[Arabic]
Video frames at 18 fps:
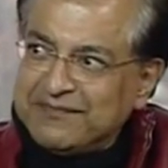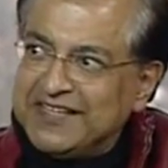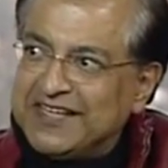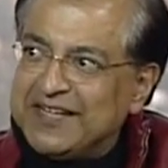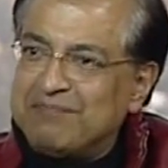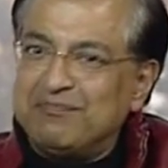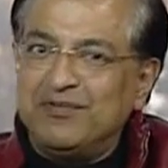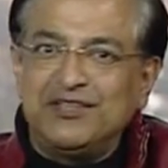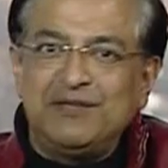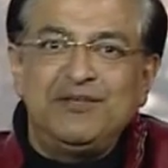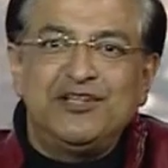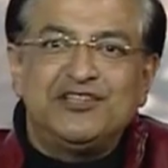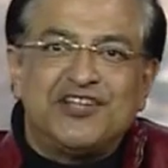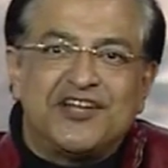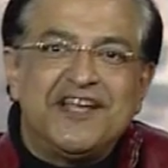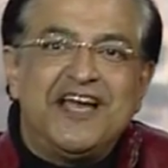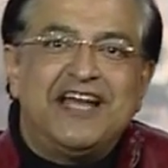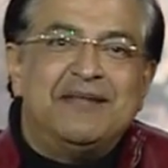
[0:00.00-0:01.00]
كانت من ضمن
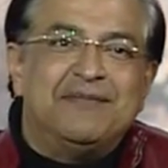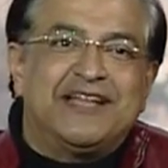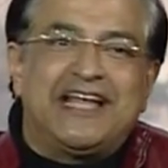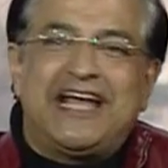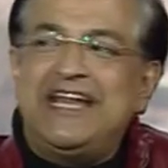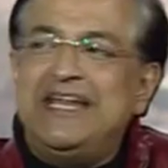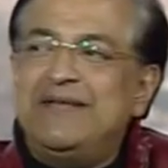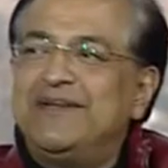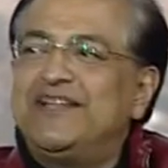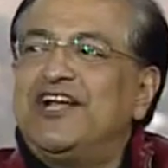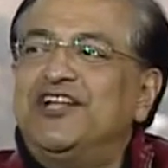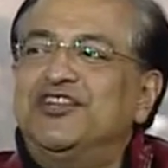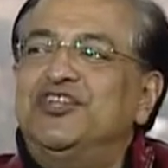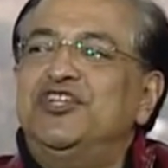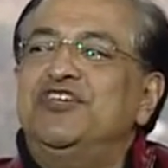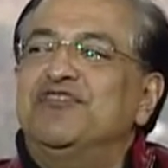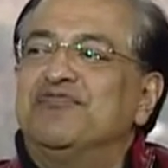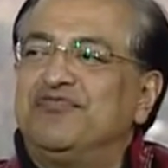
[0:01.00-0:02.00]
الطريقه اللي بتخلي بيتها
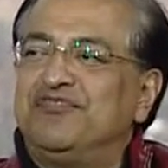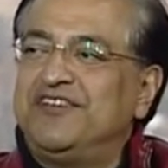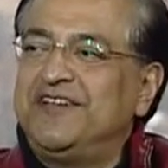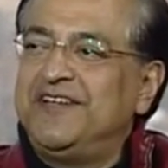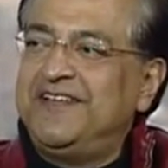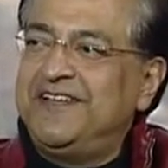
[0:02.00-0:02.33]
نظيف